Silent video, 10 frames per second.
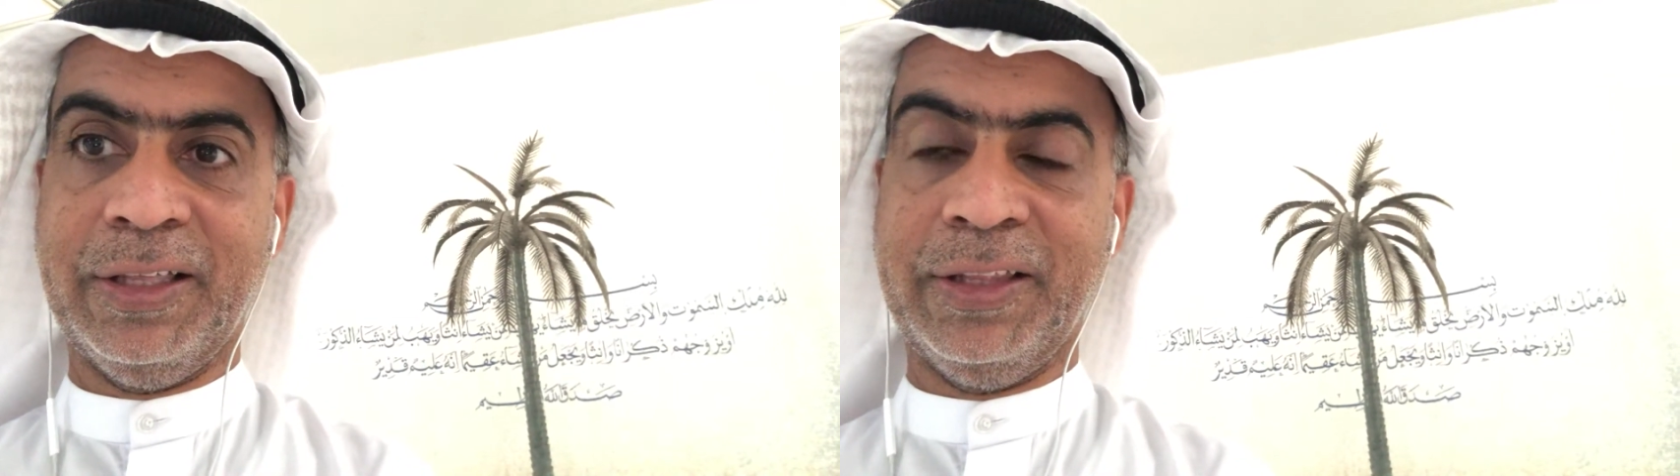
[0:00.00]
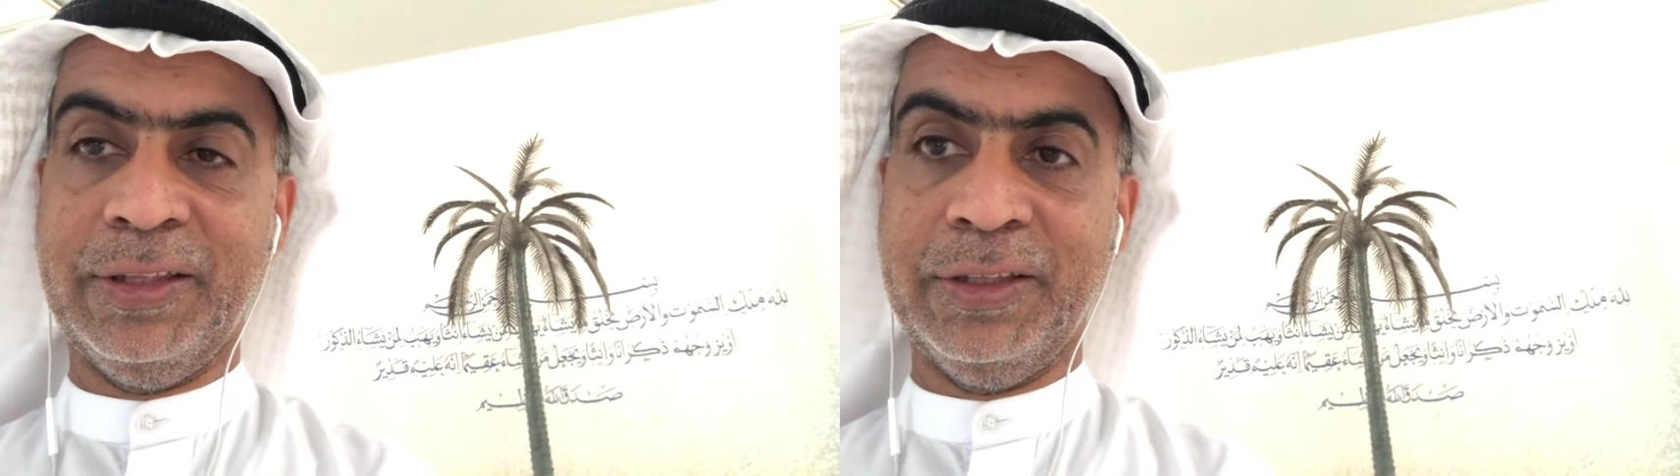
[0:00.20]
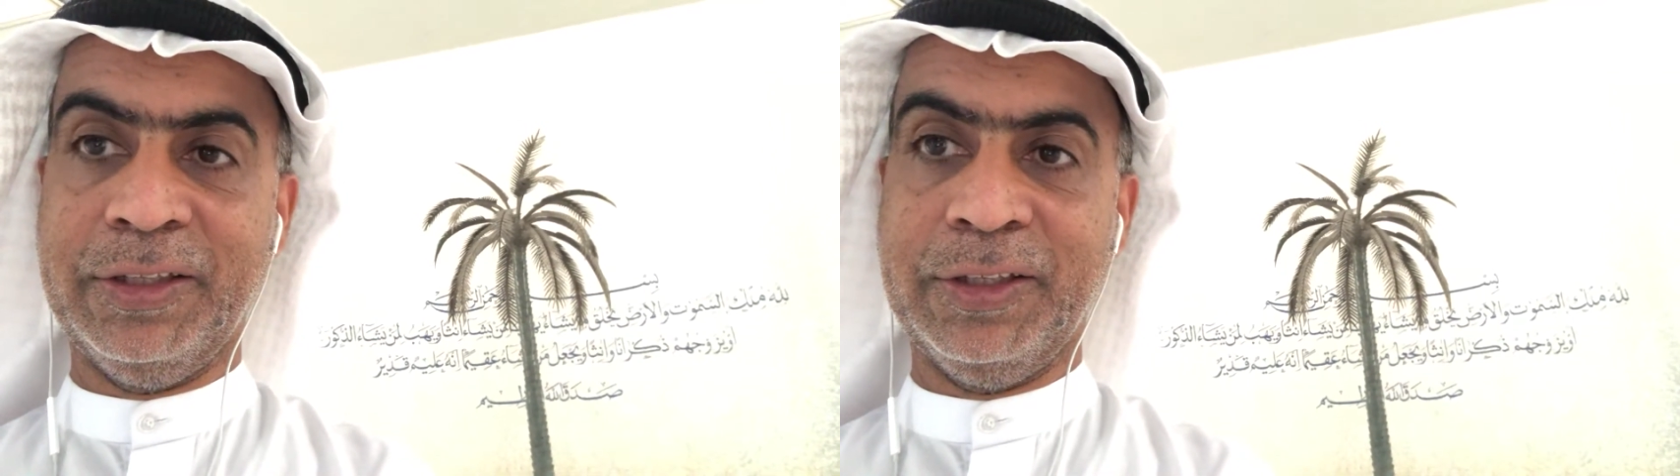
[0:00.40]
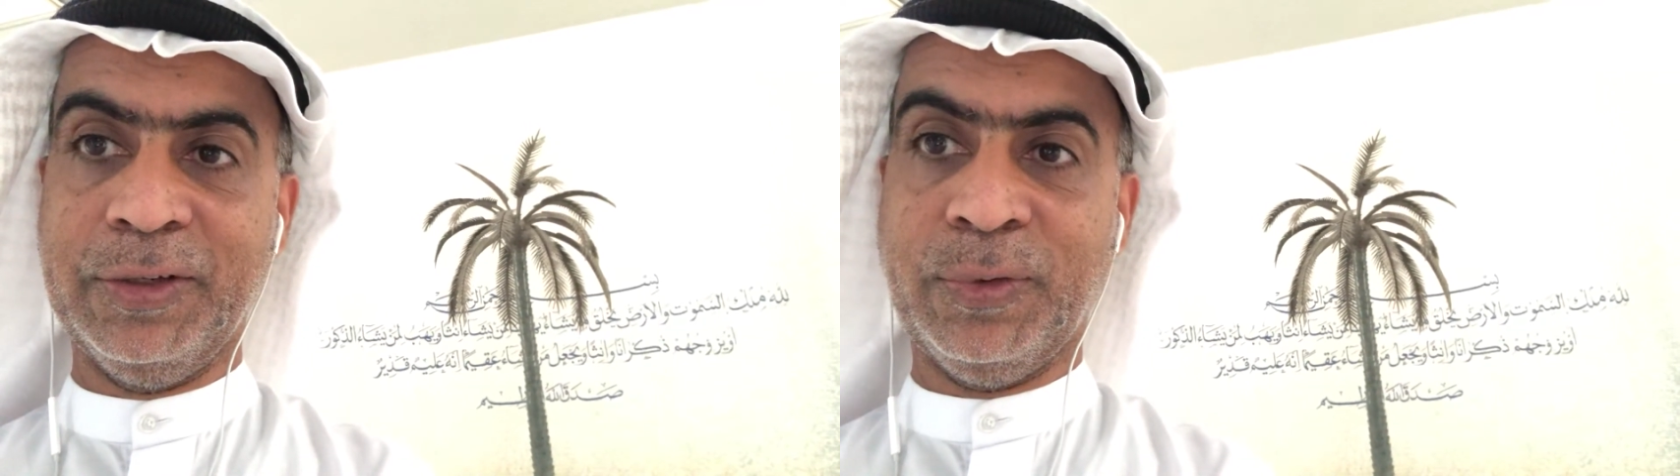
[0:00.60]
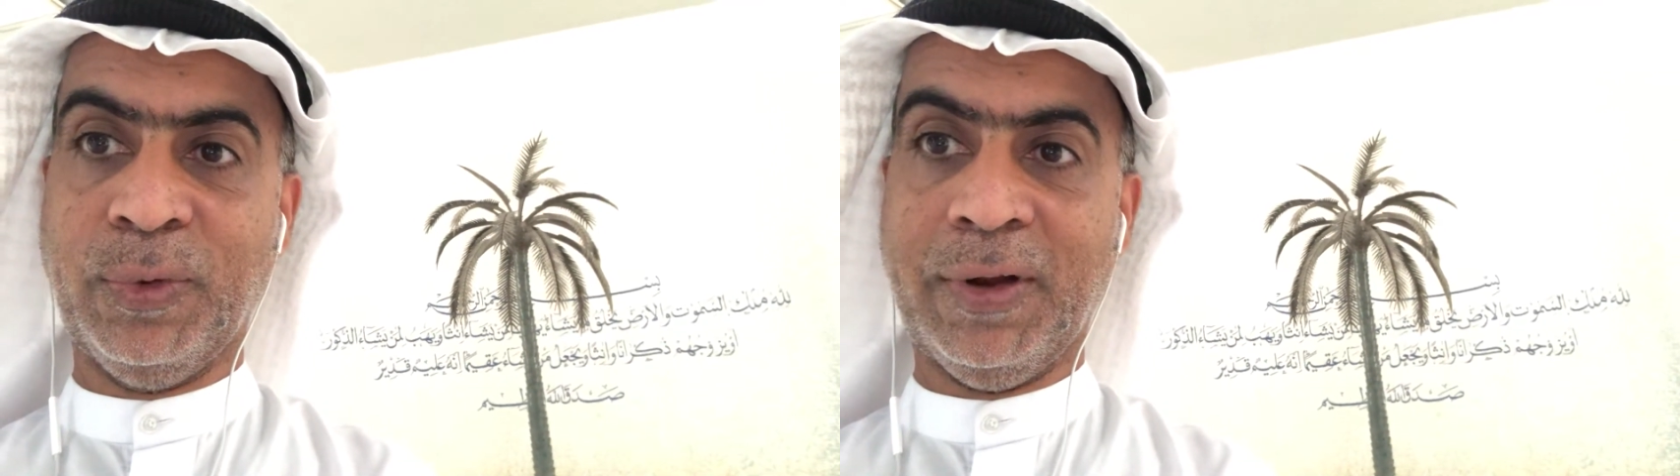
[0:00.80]
آه،
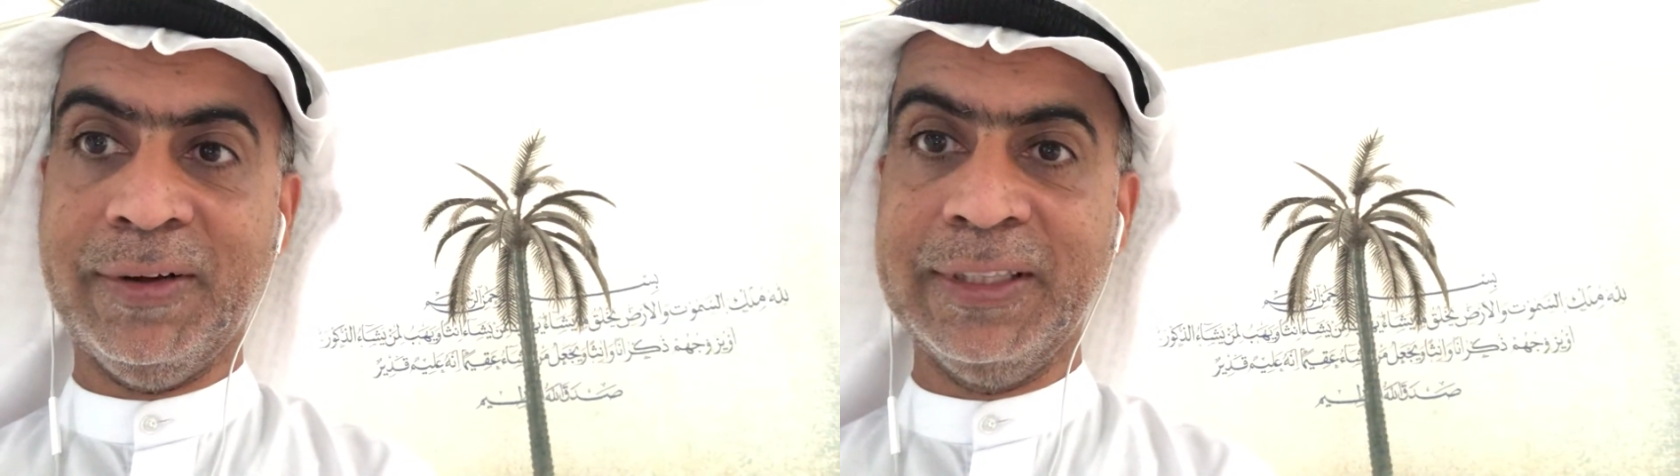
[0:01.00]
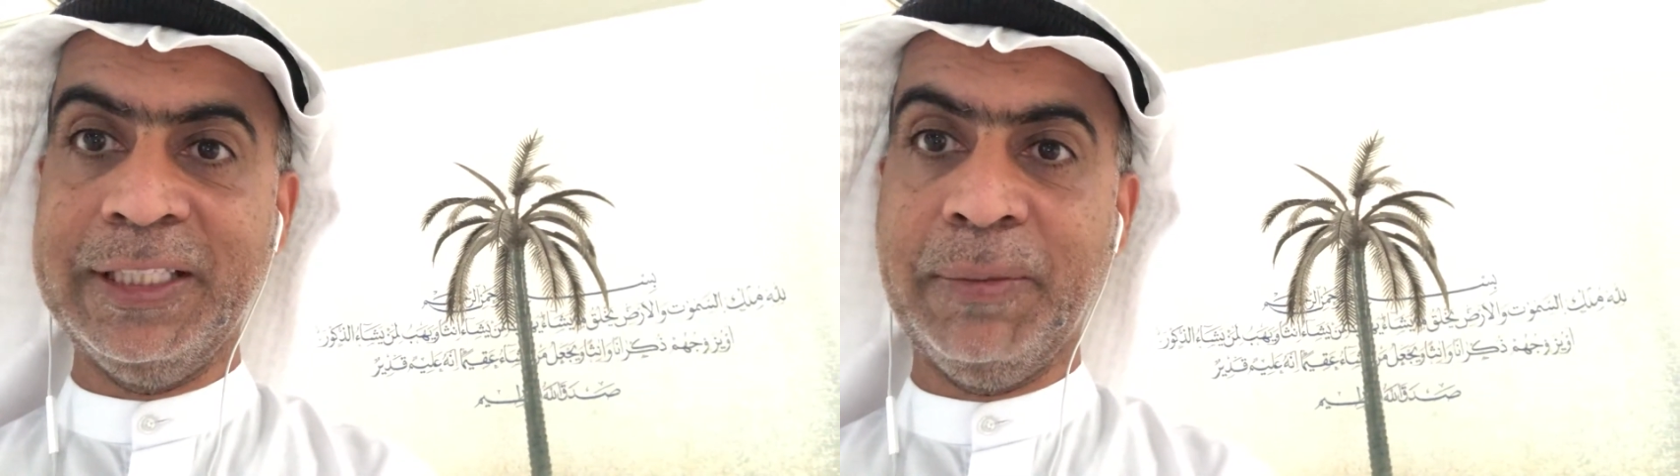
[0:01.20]
كرة أرضية